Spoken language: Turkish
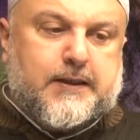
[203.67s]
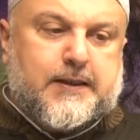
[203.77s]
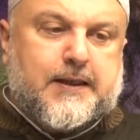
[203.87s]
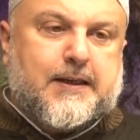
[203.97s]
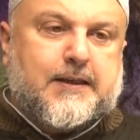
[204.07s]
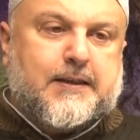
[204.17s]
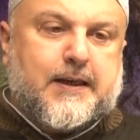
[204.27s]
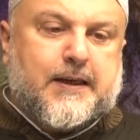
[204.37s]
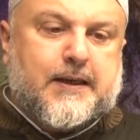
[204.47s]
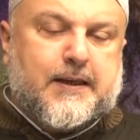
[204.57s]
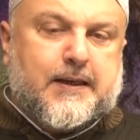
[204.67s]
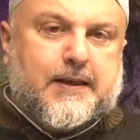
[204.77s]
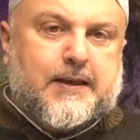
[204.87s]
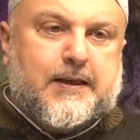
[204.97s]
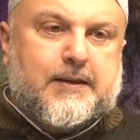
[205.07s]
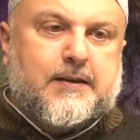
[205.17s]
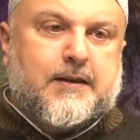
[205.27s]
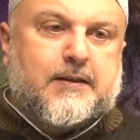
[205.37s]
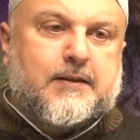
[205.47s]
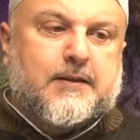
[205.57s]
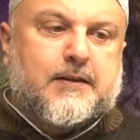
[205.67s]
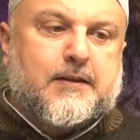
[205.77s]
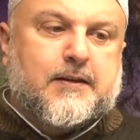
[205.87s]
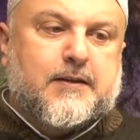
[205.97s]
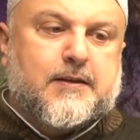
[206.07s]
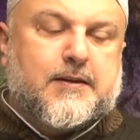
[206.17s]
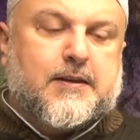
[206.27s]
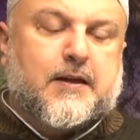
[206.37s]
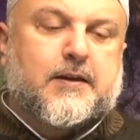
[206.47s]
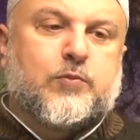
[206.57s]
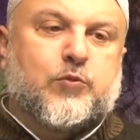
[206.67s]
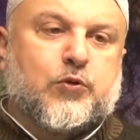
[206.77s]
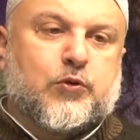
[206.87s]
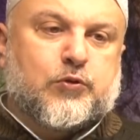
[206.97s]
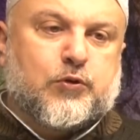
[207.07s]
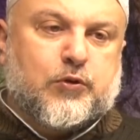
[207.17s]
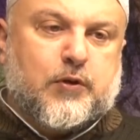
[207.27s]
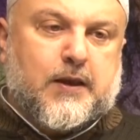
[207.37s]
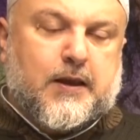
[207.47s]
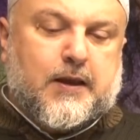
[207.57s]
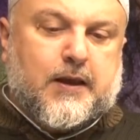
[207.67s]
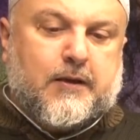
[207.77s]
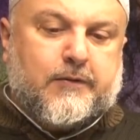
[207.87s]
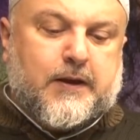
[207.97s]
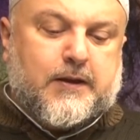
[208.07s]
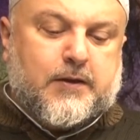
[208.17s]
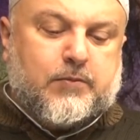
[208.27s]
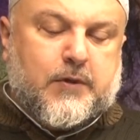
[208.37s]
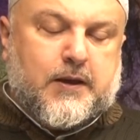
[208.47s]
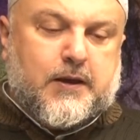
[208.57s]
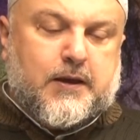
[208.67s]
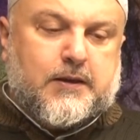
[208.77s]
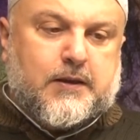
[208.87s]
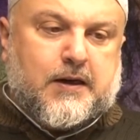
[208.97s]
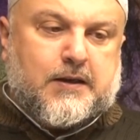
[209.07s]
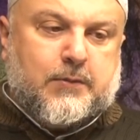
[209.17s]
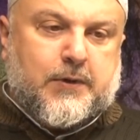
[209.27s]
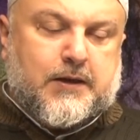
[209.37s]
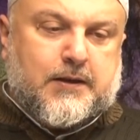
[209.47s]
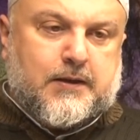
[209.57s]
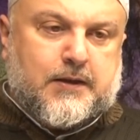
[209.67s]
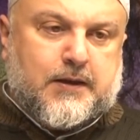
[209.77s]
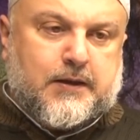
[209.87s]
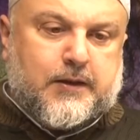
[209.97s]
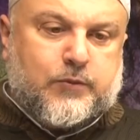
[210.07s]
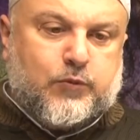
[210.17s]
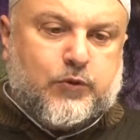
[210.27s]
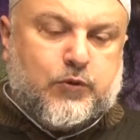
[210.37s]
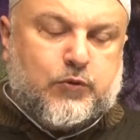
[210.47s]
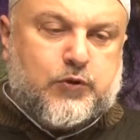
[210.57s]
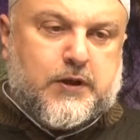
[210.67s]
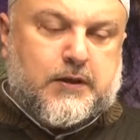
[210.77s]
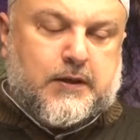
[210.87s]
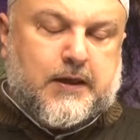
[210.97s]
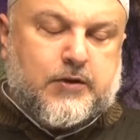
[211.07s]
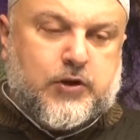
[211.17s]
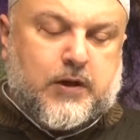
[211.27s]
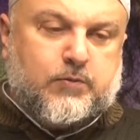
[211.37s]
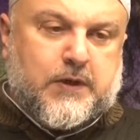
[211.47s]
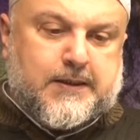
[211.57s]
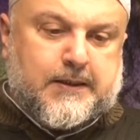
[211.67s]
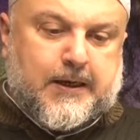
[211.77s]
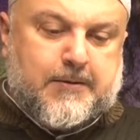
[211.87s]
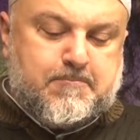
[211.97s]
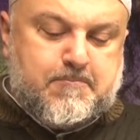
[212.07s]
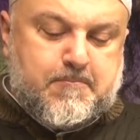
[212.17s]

Diğeri de idrarını sakınmıyordu. Efendim idrar yaparken dikkat etmiyor, üzerine çarpmasına